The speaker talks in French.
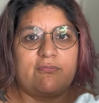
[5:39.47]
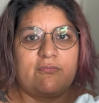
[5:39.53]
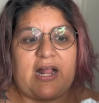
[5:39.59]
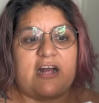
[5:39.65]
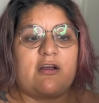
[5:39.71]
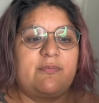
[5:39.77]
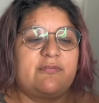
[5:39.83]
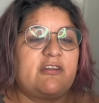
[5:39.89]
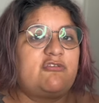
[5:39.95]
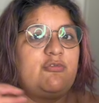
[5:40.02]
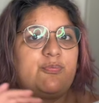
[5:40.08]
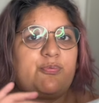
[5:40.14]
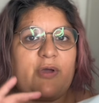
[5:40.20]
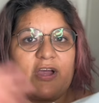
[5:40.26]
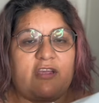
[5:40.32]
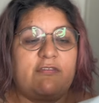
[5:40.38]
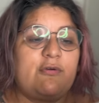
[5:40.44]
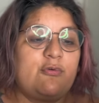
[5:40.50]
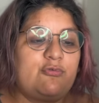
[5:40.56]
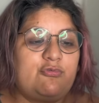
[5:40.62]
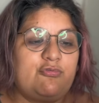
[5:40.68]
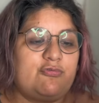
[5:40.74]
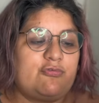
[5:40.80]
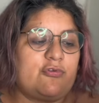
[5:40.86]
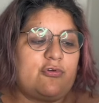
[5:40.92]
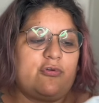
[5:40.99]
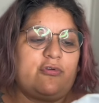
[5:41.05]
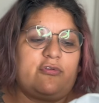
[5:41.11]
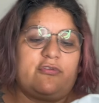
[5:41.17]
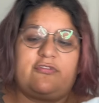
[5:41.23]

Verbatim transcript: Ah, comme ça, tu peux arriver où tu veux.